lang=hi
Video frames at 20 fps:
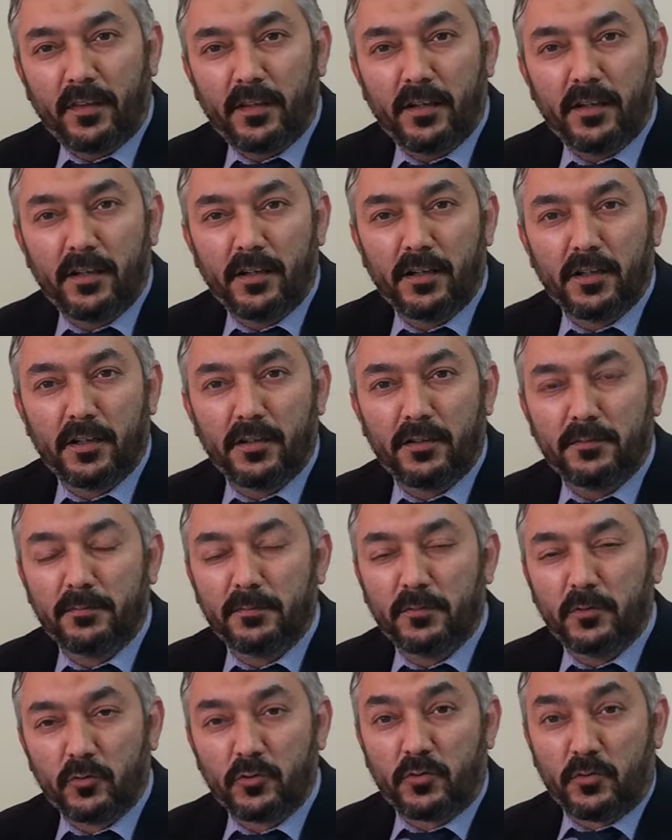आ,
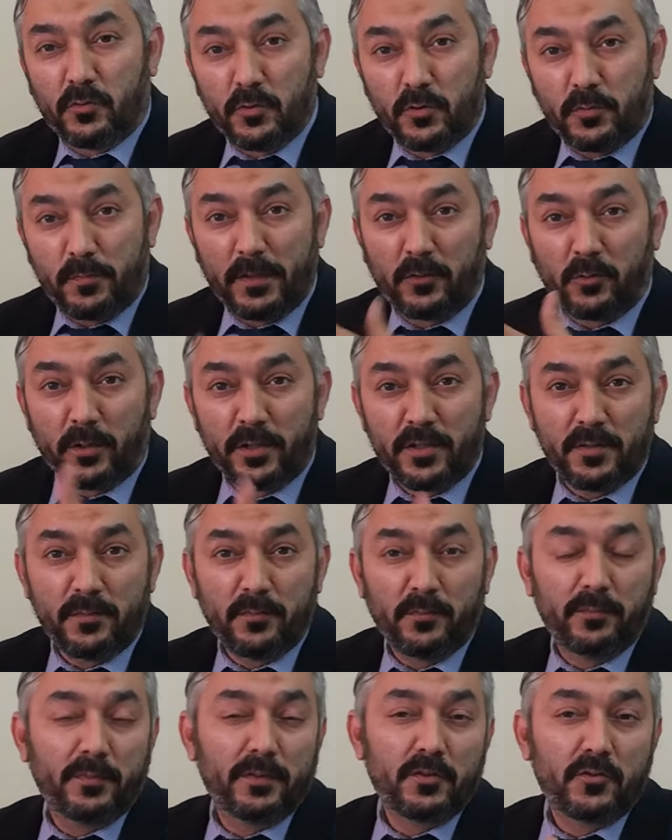उस, उस पर थोड़ी सी
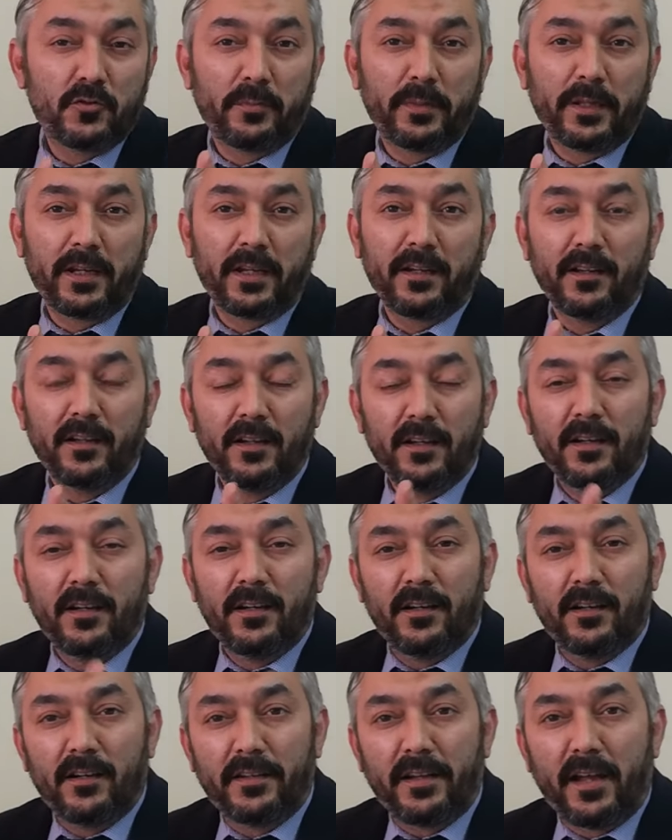जो मेरे
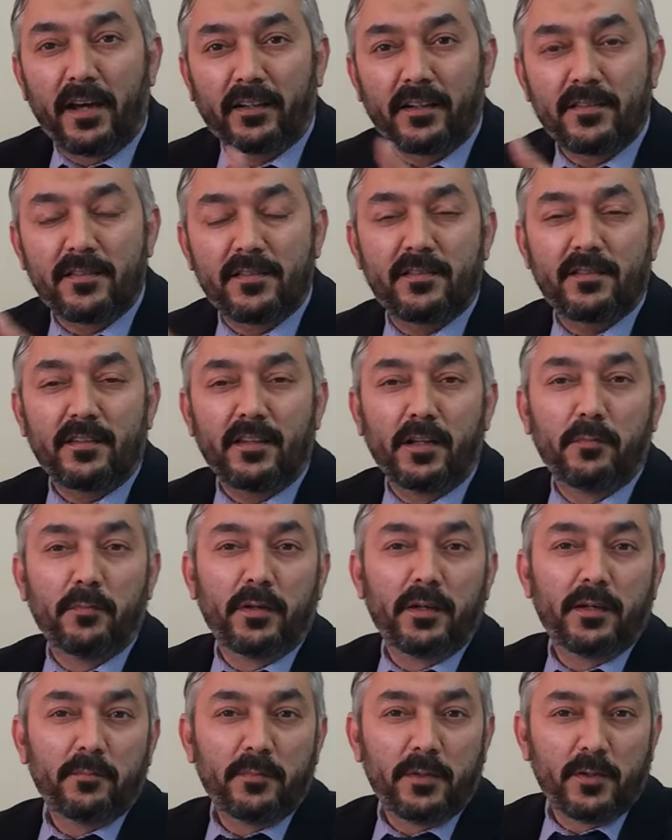नाक़स इल्म
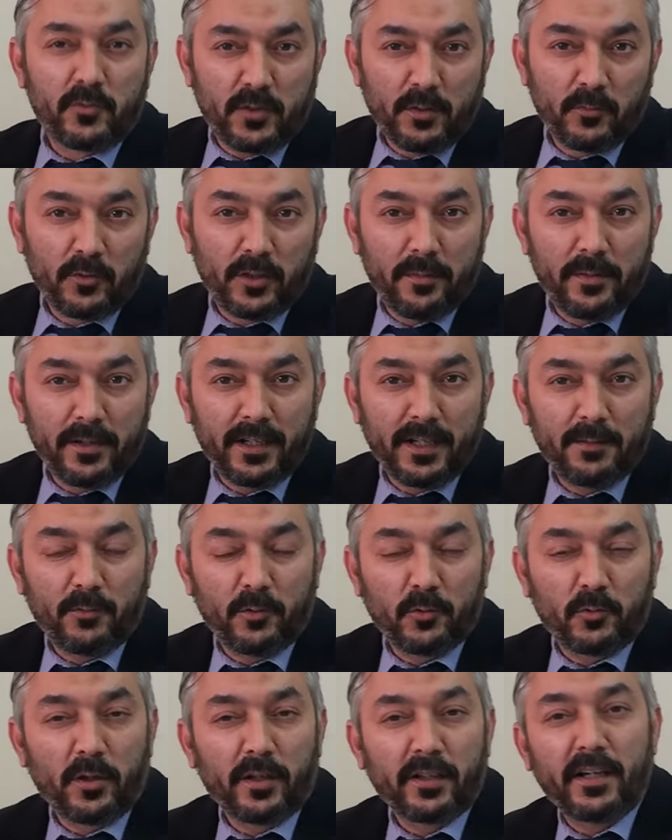है मैं उसके मुताबिक आपको
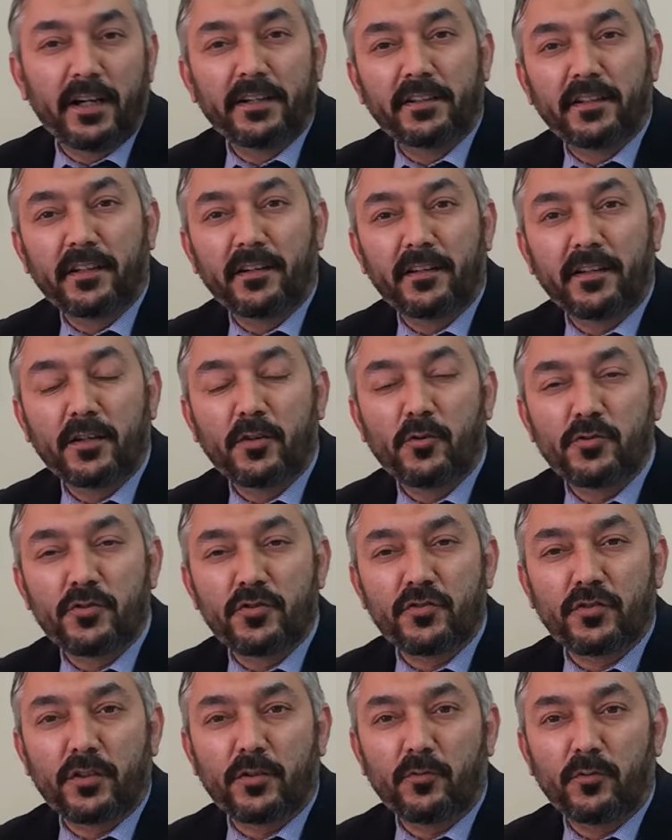थोड़ा गाइड करने की
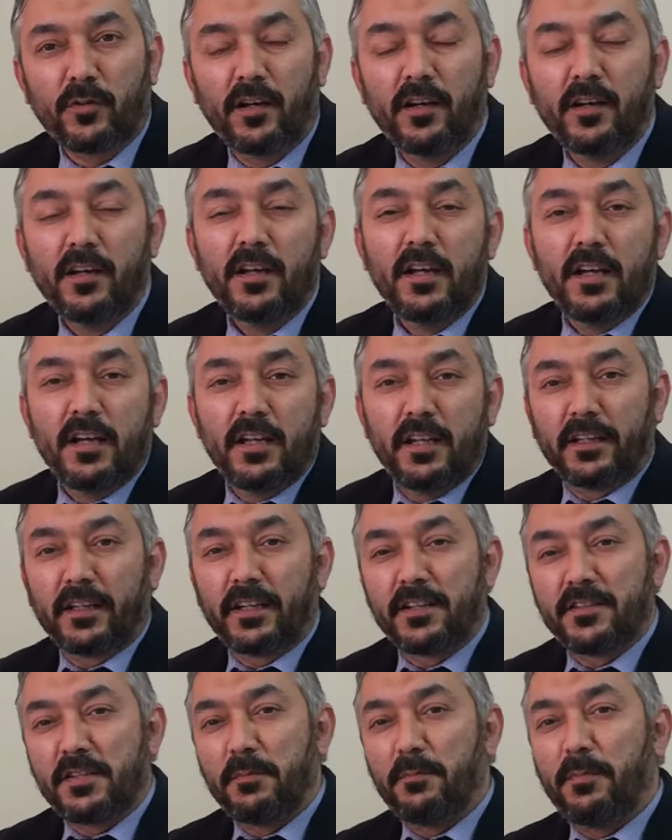कोशिश करूँगा लेकिन
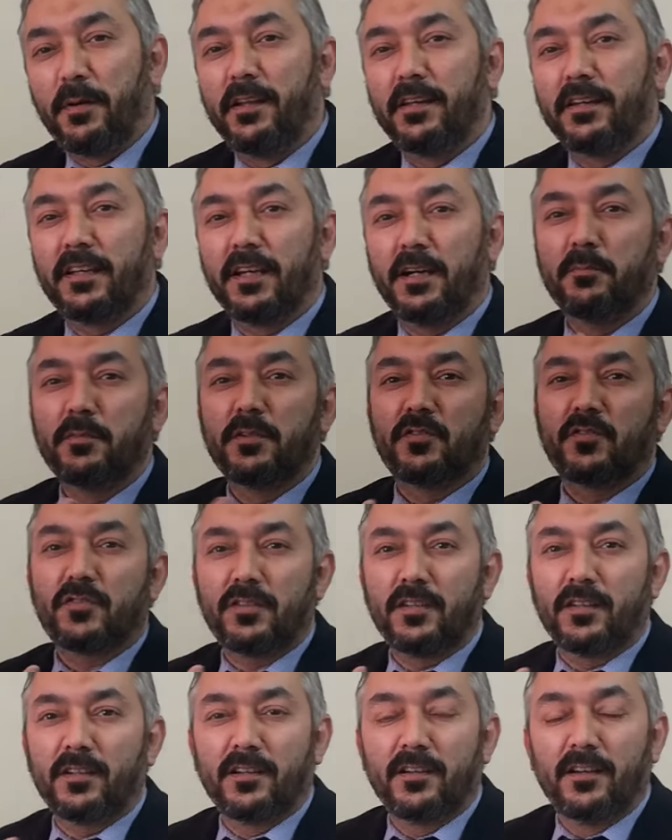इससे पहले कि हम इस
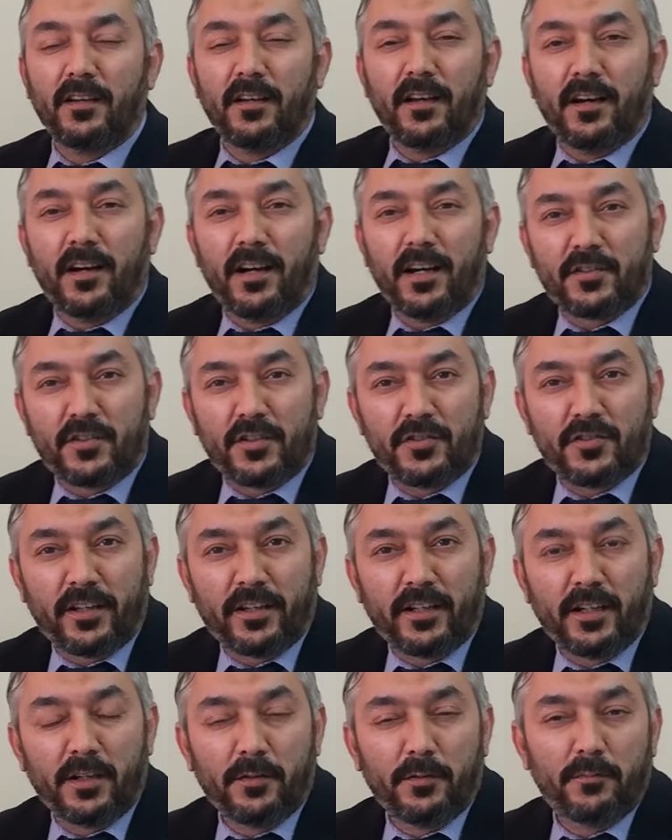आज के
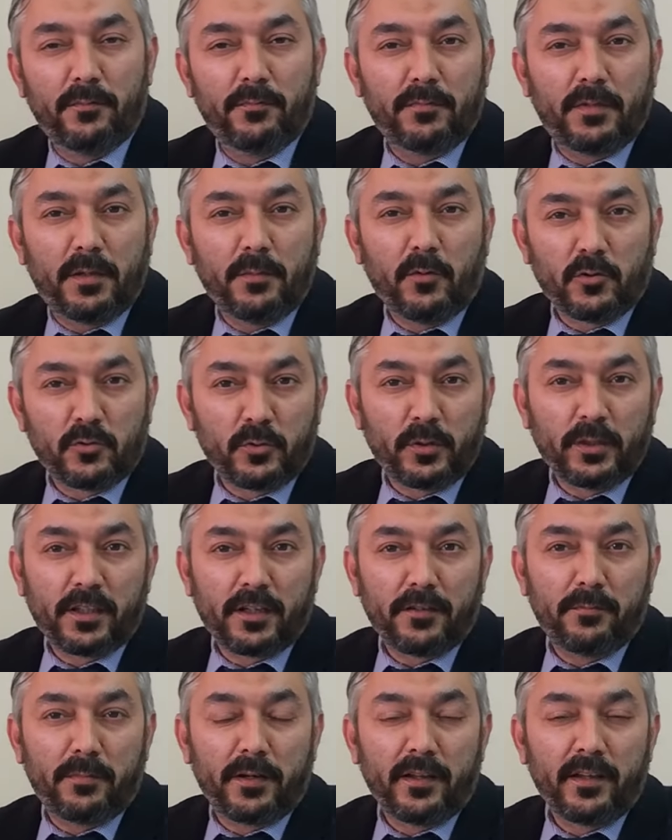चैनल के मौजू की
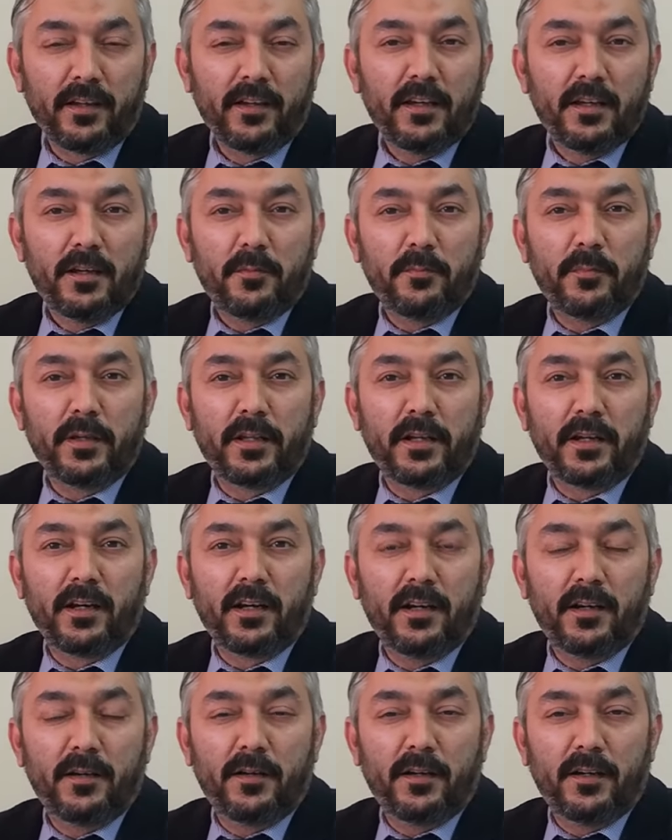तरफ बढ़ें मेरा
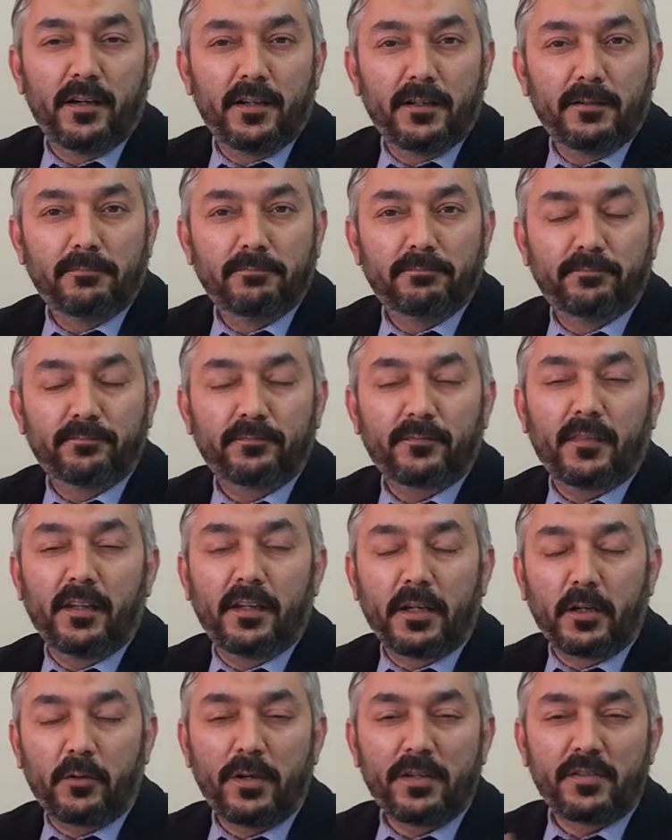
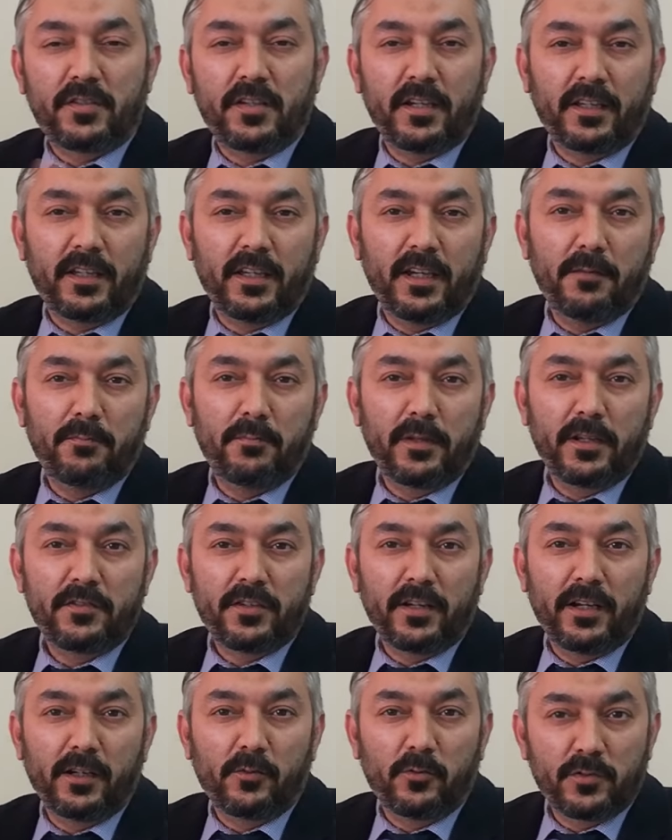रिक्वेस्ट है कि आप मेरे
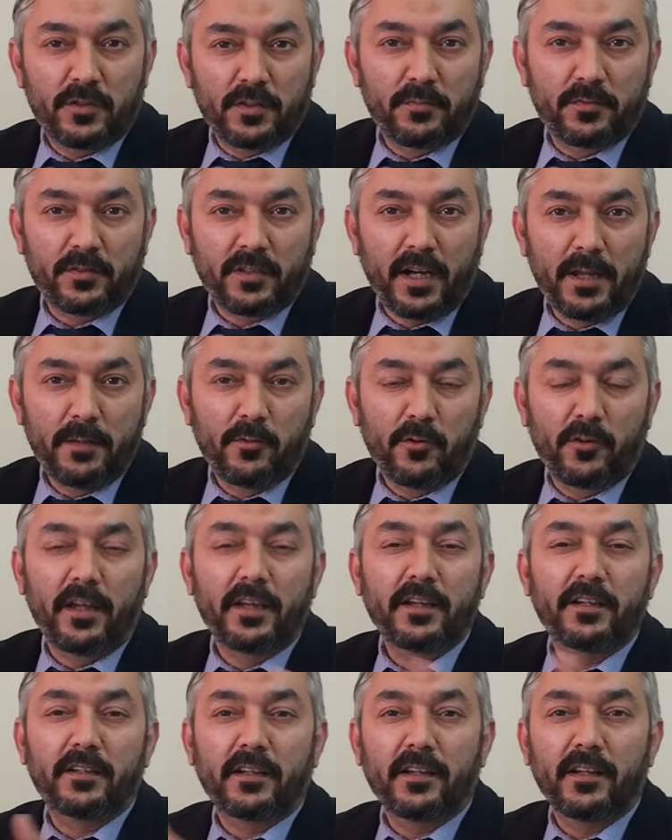चैनल को सब्सक्राइब और
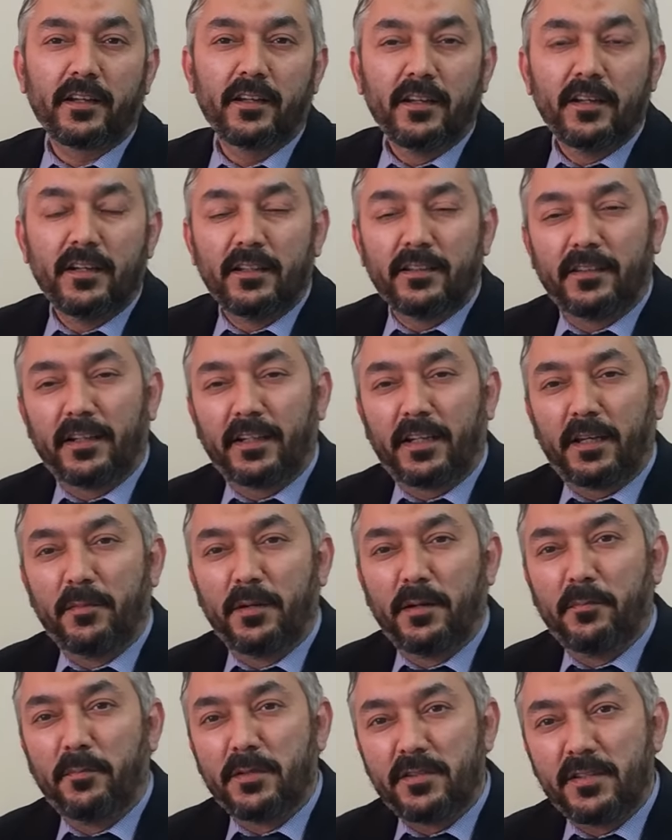लाइक करें ताकि मैं
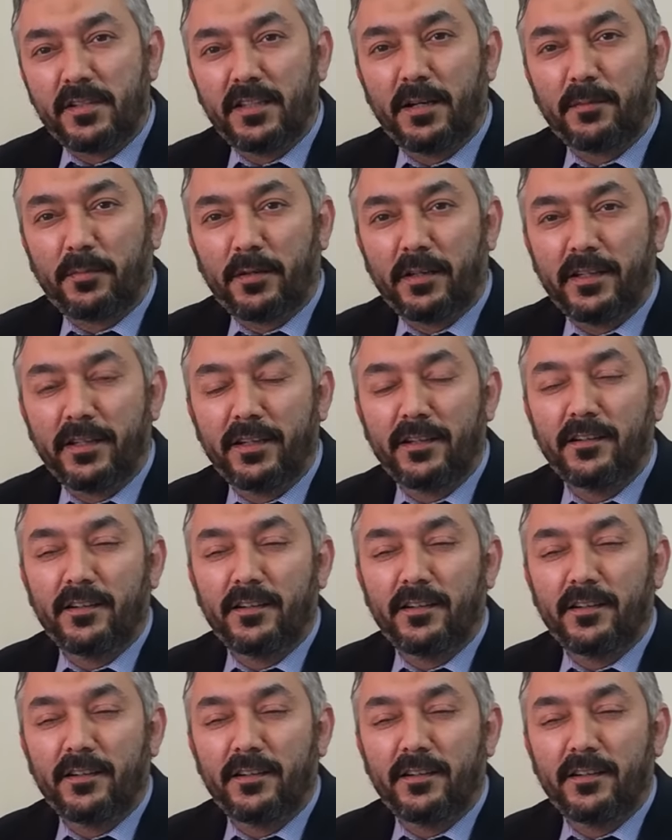मज़ीद आपके लिए